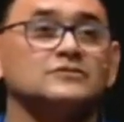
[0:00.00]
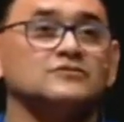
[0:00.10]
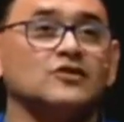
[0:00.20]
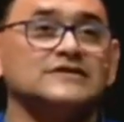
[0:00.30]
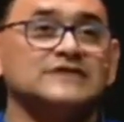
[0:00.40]

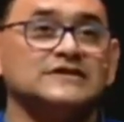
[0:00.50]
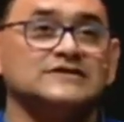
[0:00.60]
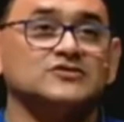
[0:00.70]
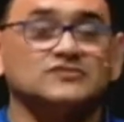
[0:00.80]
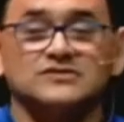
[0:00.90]
do Moisés
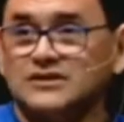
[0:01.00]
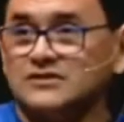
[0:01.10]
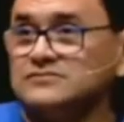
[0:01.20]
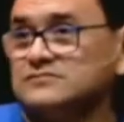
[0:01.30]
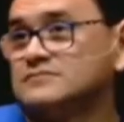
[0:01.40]

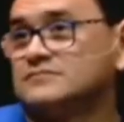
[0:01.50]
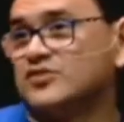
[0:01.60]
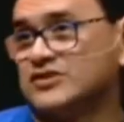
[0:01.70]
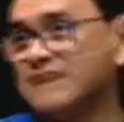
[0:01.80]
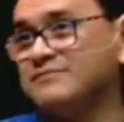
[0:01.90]
escondeu,
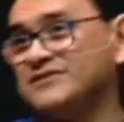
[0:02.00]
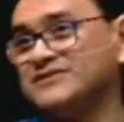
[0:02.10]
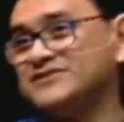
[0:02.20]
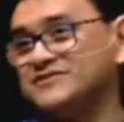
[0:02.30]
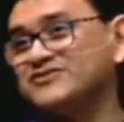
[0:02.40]
porque a Bíblia diz viu